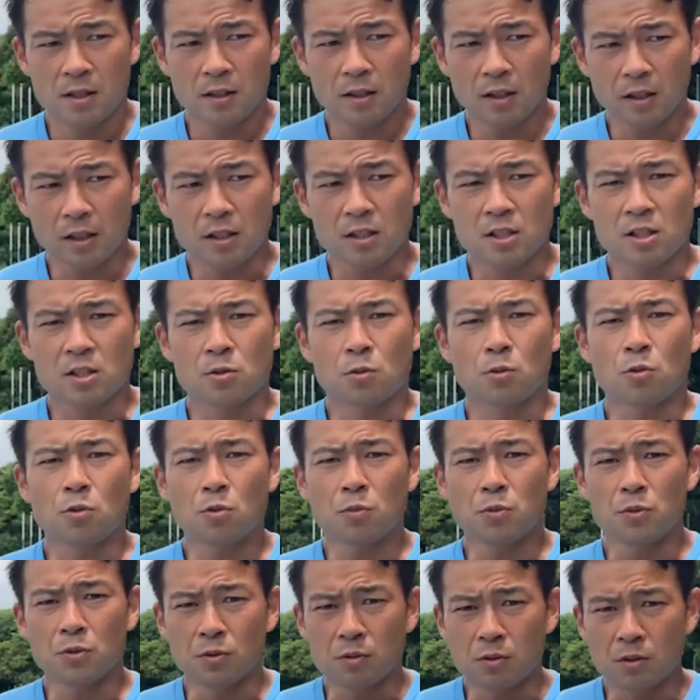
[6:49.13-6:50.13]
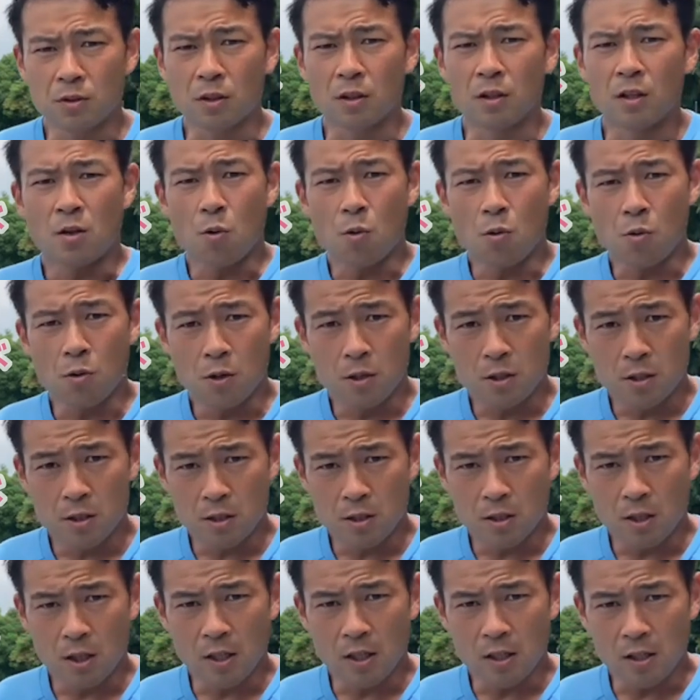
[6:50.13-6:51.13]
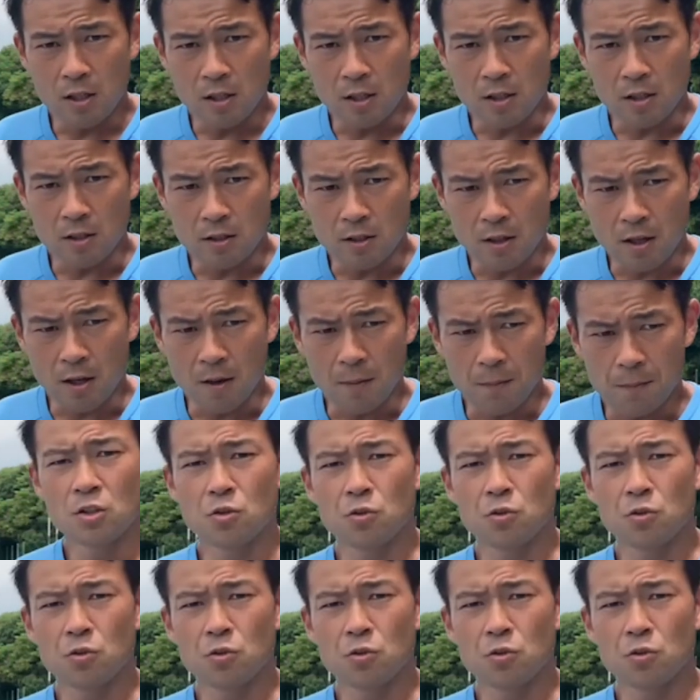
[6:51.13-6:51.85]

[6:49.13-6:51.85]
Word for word: ただし、その分、効率的にですね、